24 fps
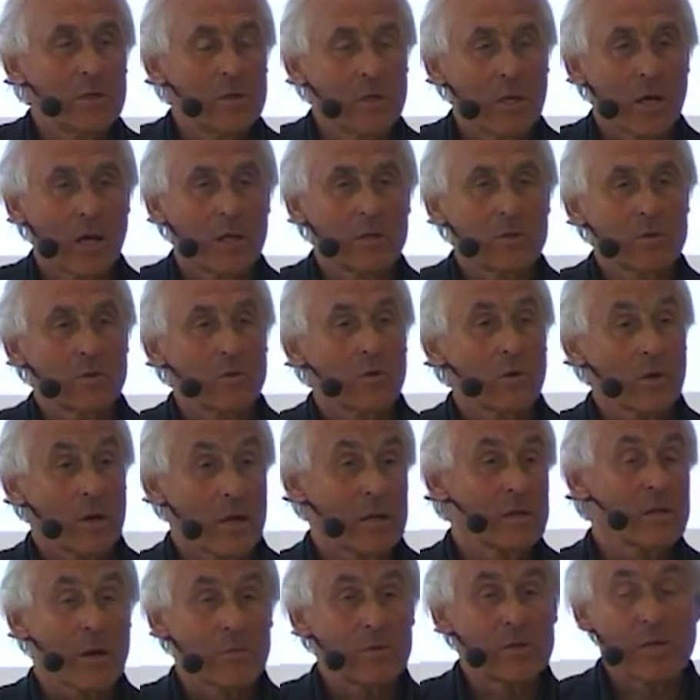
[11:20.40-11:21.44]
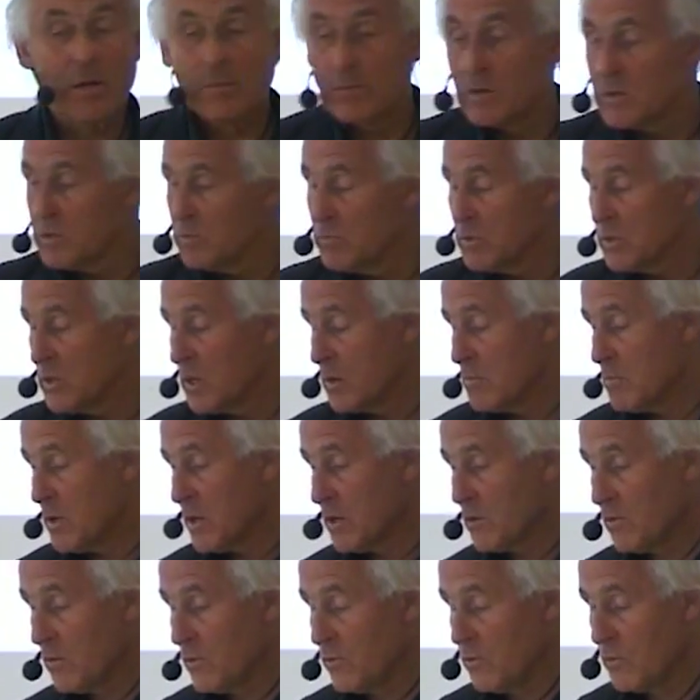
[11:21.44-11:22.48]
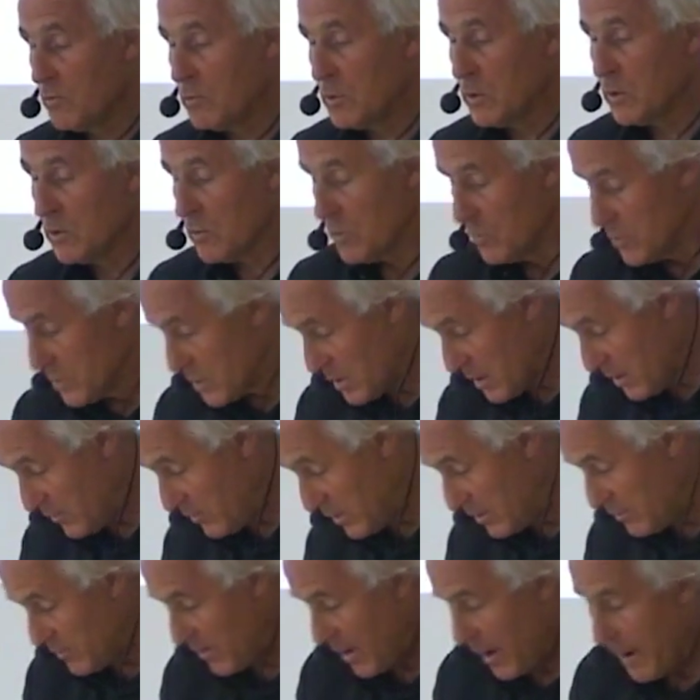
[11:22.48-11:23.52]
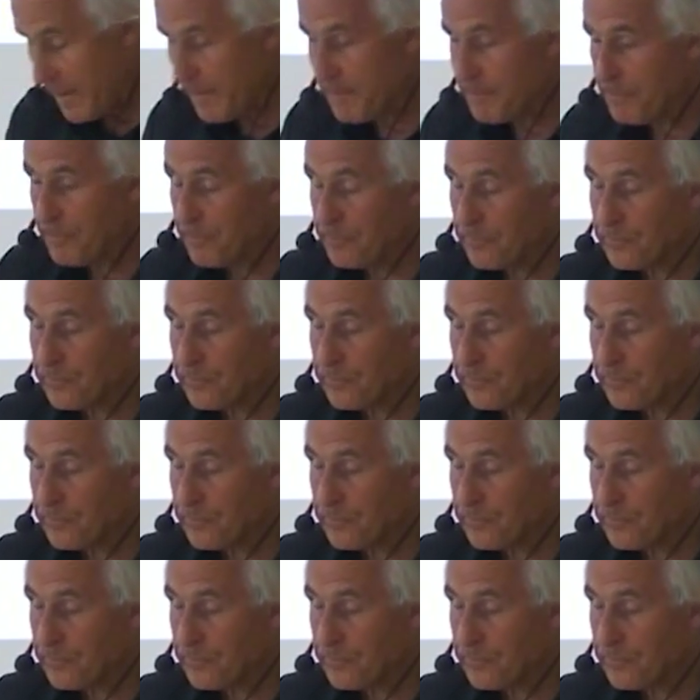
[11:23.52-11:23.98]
diese ganzen Kongresse habe ich damals mitgemacht, was für mich ein großer Gewinn war.